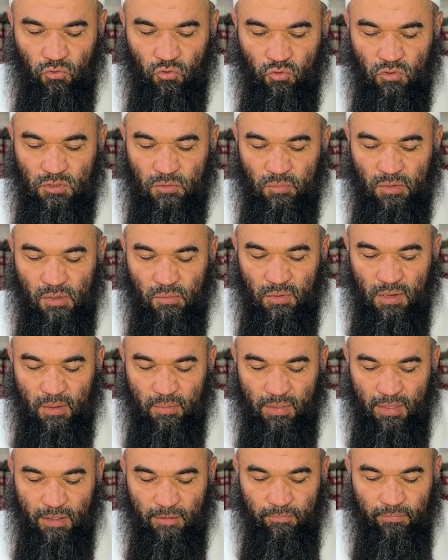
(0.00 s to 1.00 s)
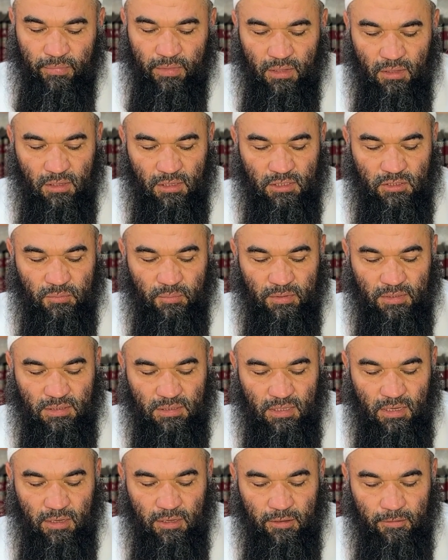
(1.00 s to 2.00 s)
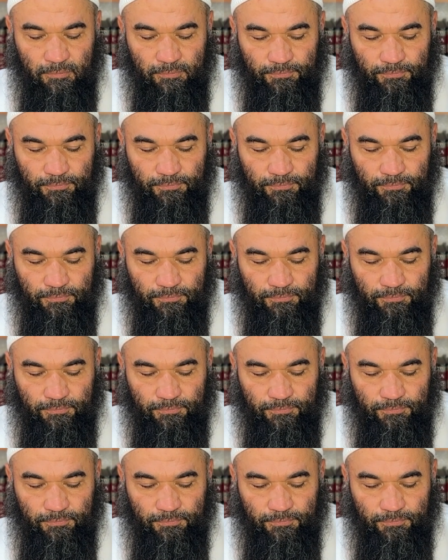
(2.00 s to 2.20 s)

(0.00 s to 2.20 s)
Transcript: то есть с мольбами о спасении.